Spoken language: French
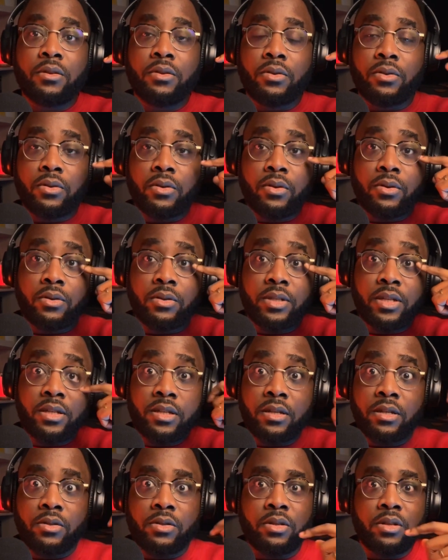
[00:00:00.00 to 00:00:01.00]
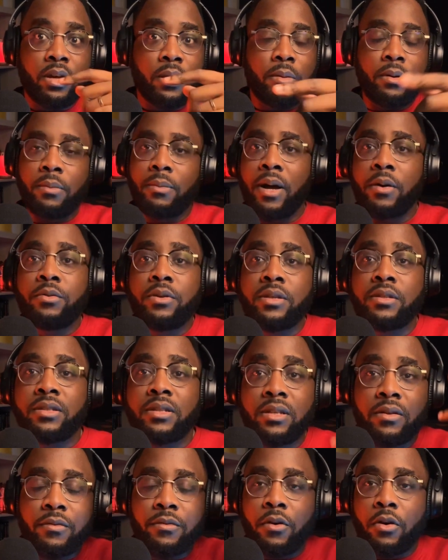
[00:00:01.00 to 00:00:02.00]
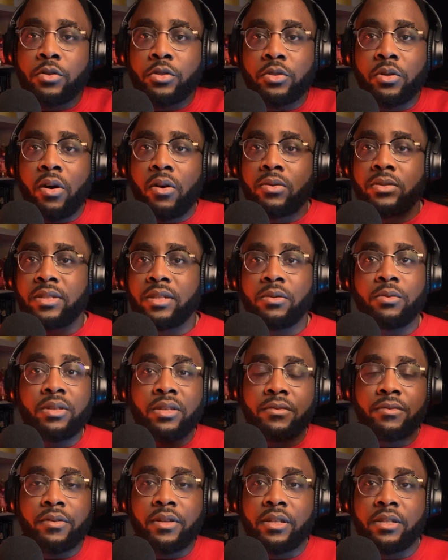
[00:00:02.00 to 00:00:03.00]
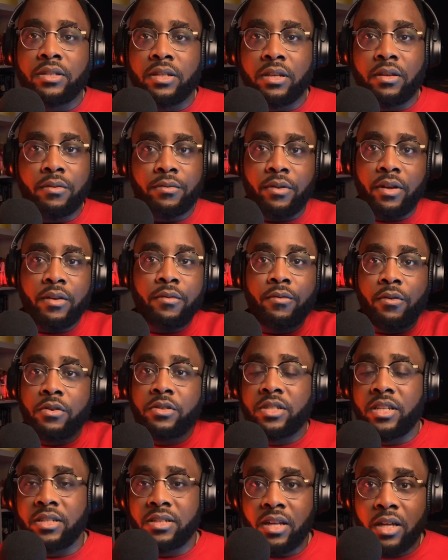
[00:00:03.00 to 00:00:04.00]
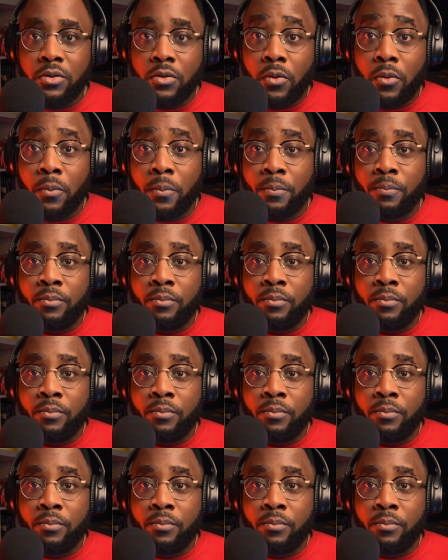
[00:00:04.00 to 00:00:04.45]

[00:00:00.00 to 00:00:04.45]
euh, idée de se dire euh, bah oui, si forgeron, c'est lui qui fait, enfin, il forge des anneaux.